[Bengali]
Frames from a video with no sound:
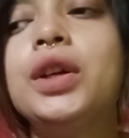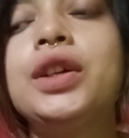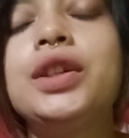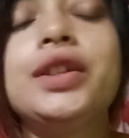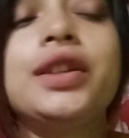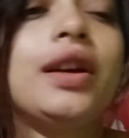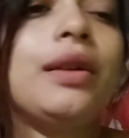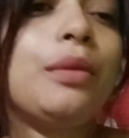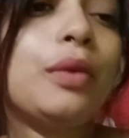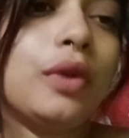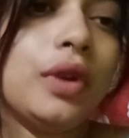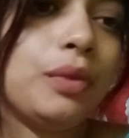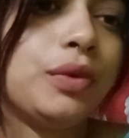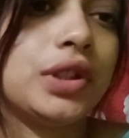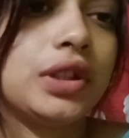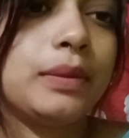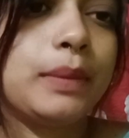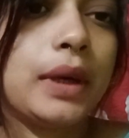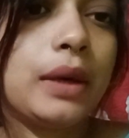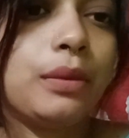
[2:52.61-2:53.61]
সেটা আমি বলে
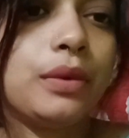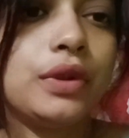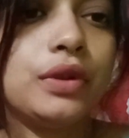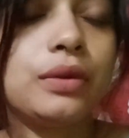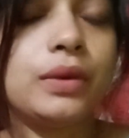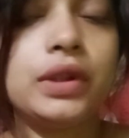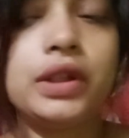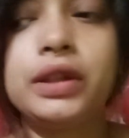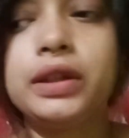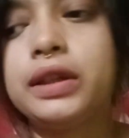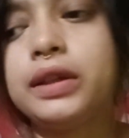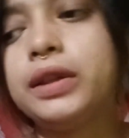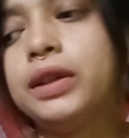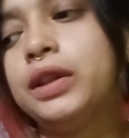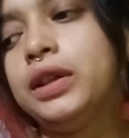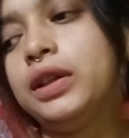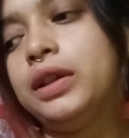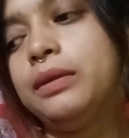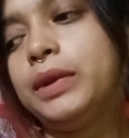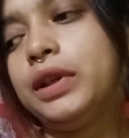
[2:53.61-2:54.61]
বোঝাতে পারবো না তোমাদেরকে
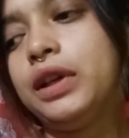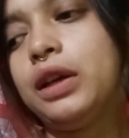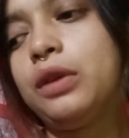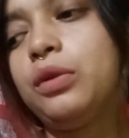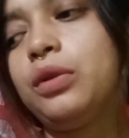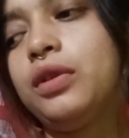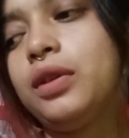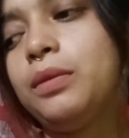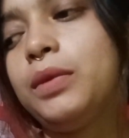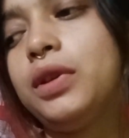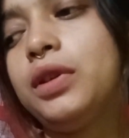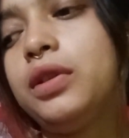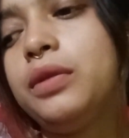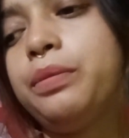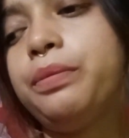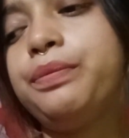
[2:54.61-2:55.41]
মানে এখন আমার